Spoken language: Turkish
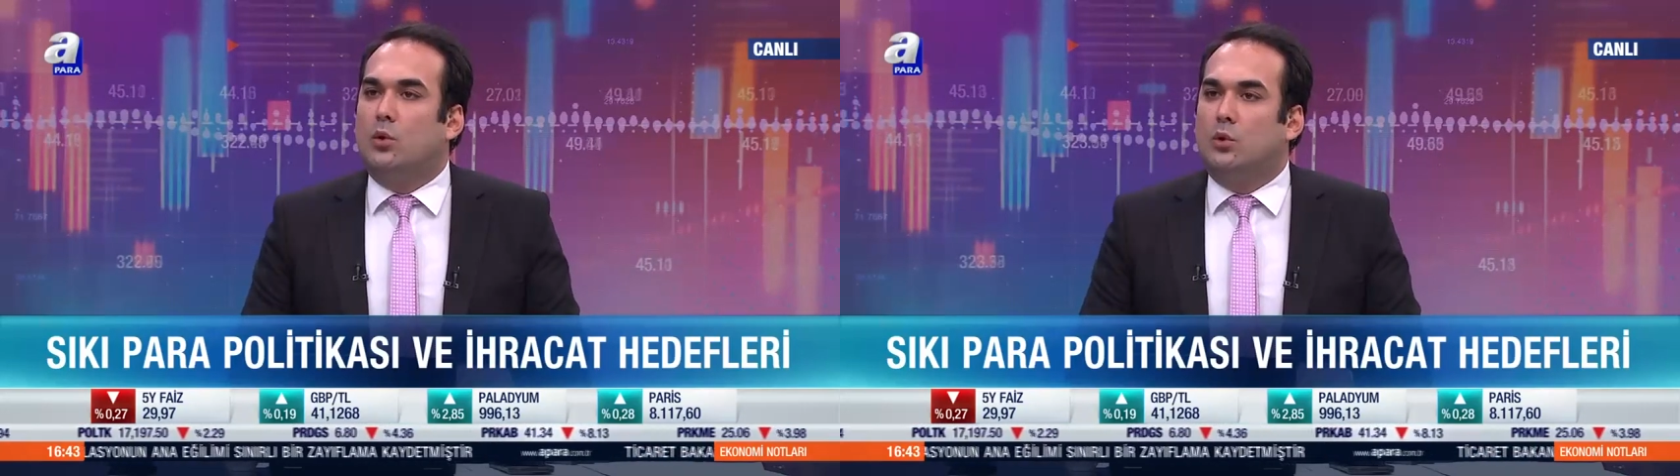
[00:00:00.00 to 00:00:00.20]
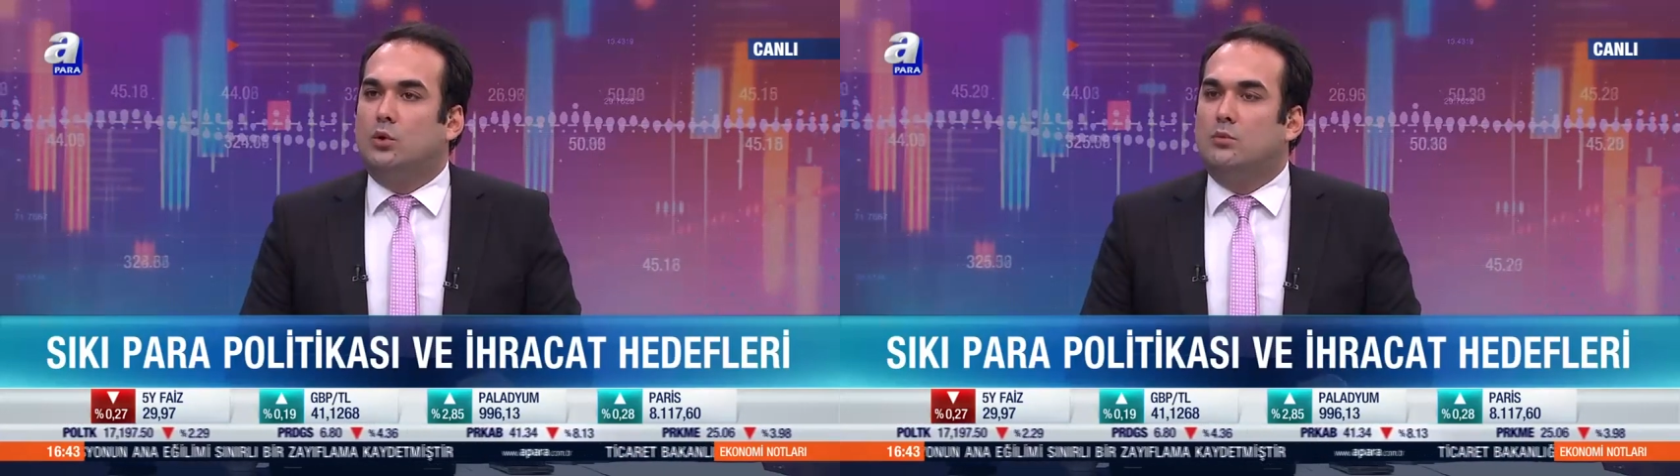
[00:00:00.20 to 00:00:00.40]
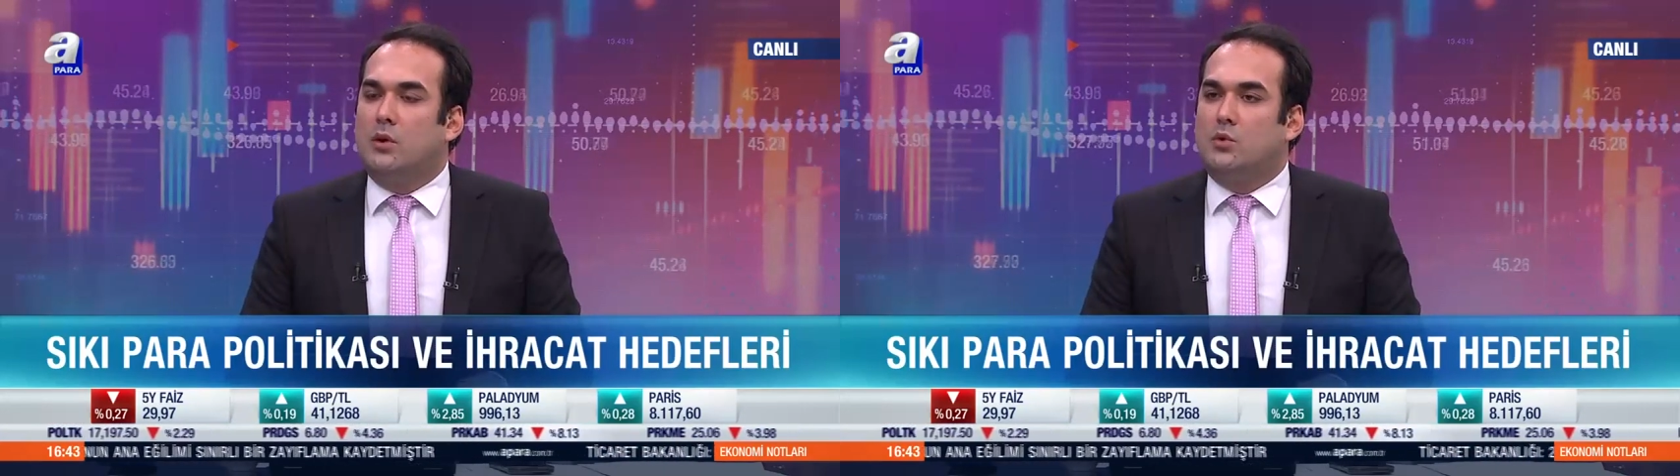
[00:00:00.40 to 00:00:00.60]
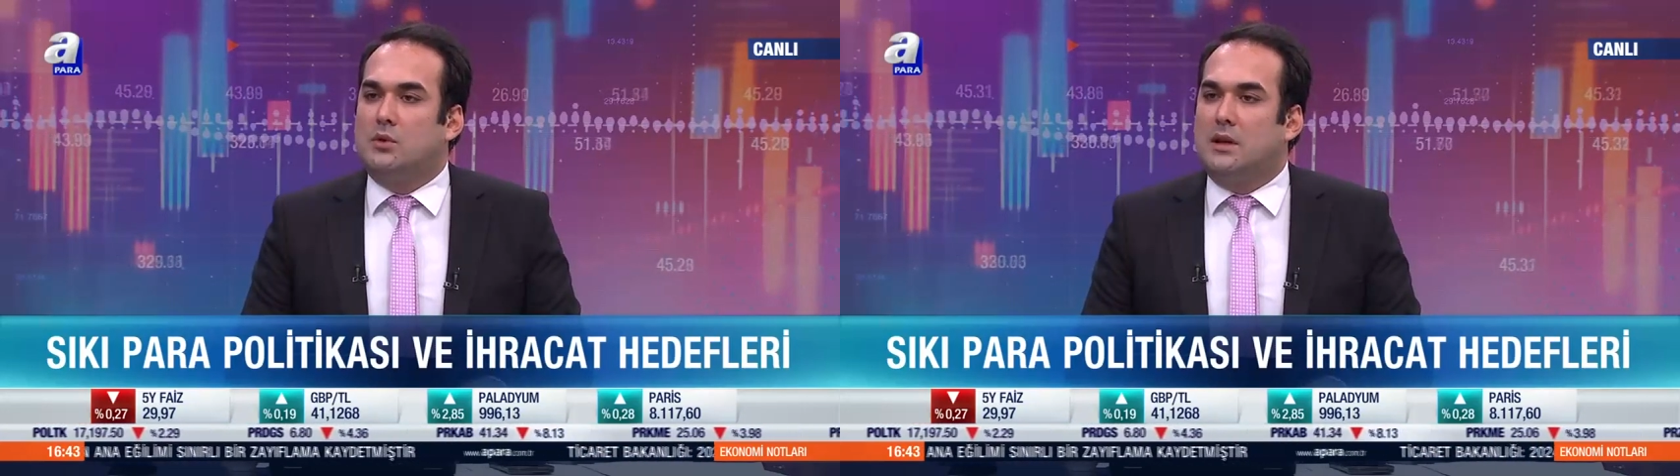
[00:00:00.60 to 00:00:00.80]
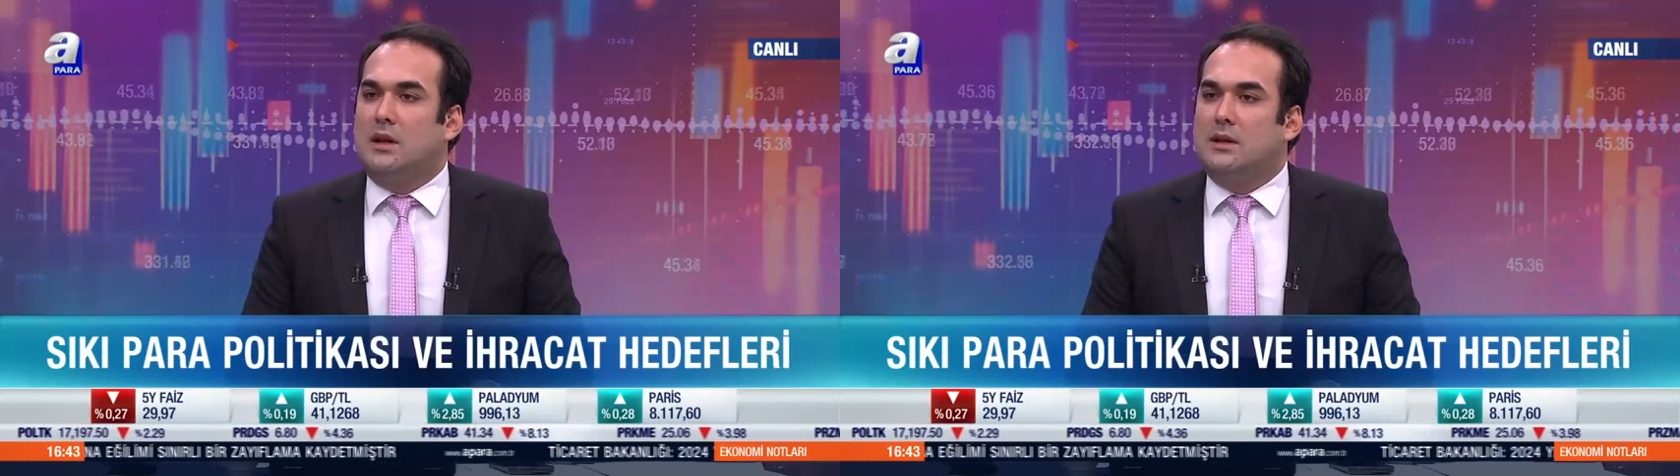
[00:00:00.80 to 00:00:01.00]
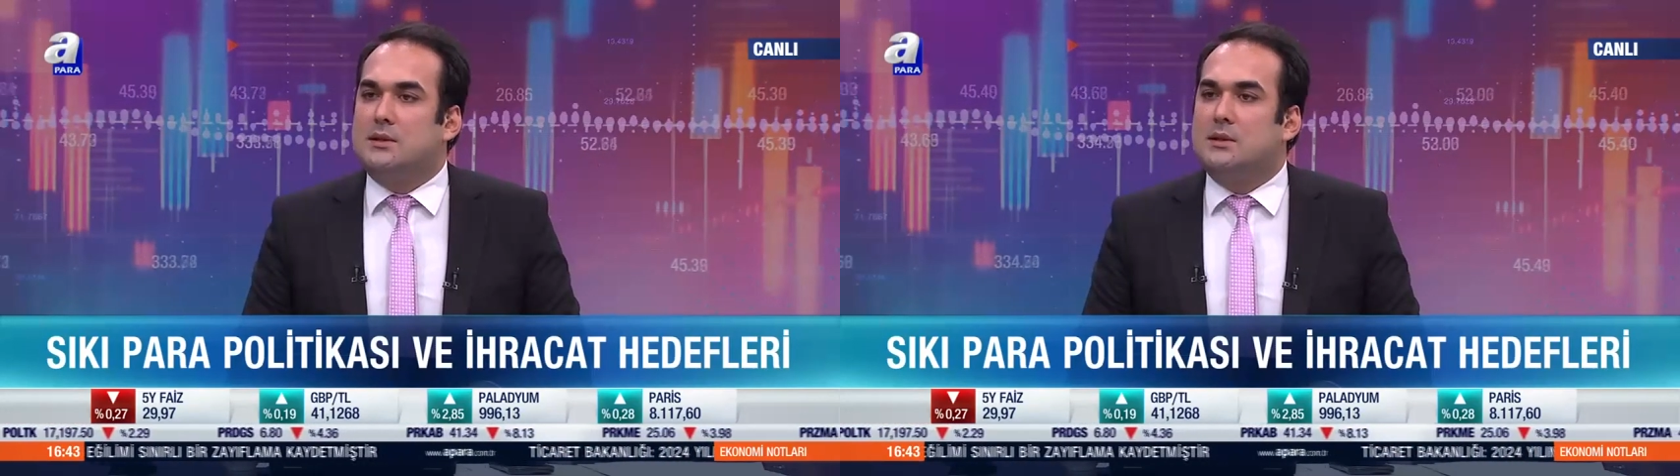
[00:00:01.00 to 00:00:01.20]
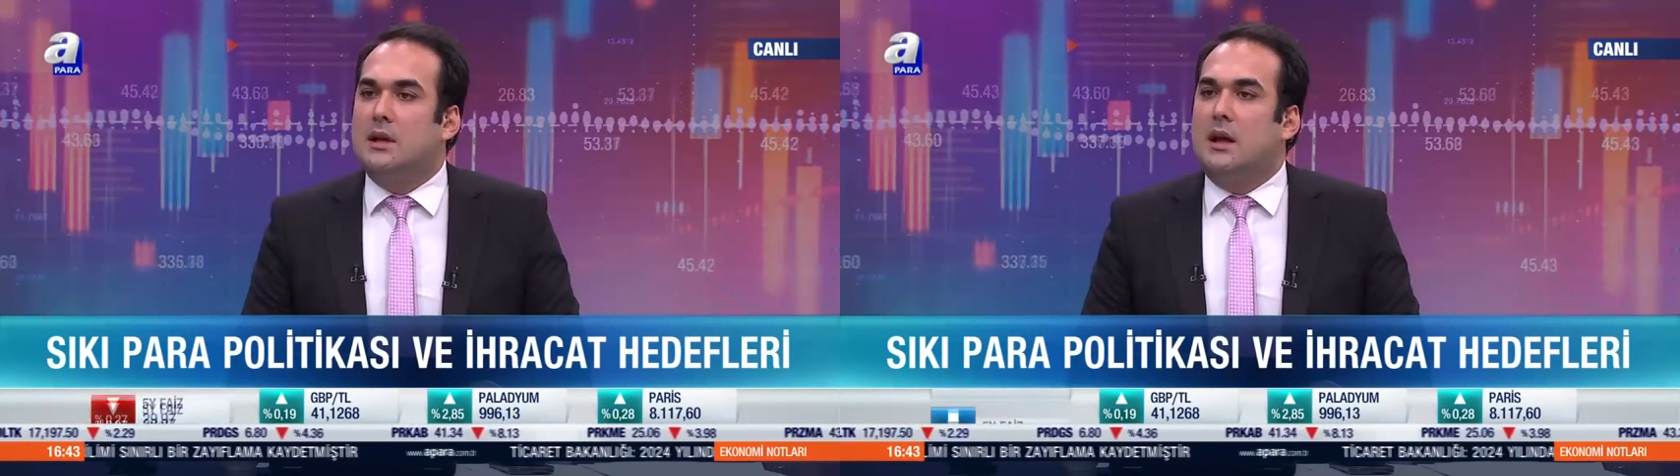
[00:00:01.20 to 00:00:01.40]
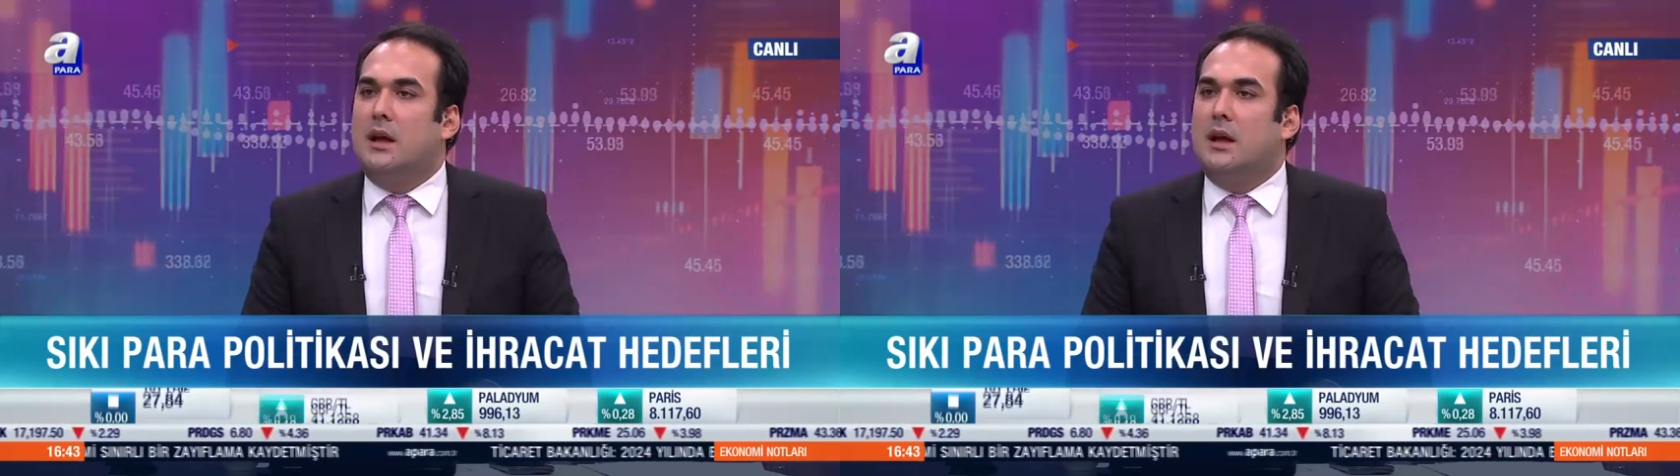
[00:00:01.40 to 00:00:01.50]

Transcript: doldurmak üzereyiz.